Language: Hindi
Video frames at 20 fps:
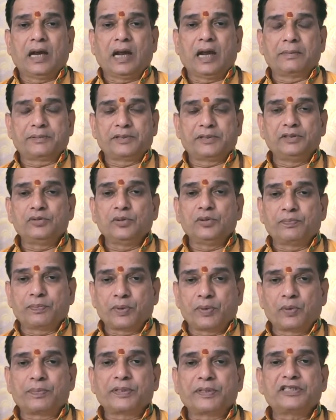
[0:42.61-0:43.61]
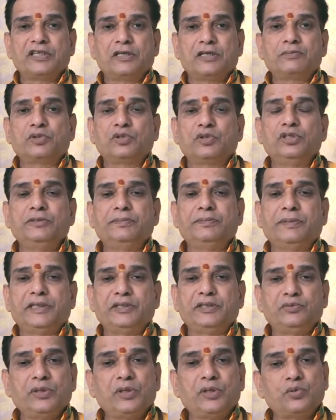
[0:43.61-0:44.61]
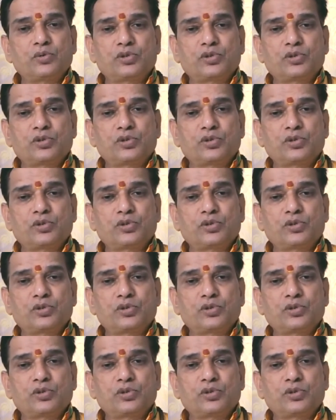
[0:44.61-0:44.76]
आपकी जो प्रॉपर जन्म कुंडली बनी हुई है